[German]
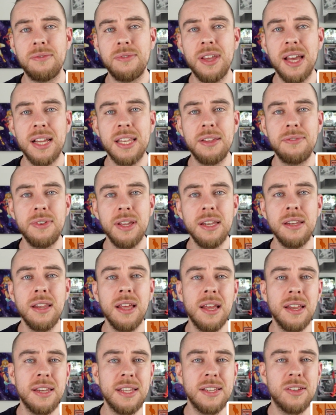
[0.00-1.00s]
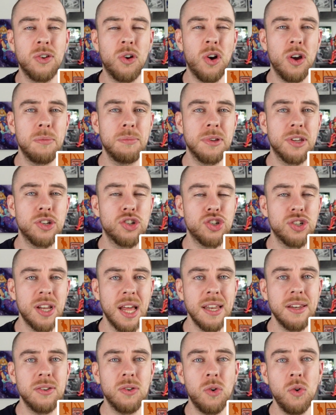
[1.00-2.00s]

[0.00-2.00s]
Wir aktivieren die träumende Stadt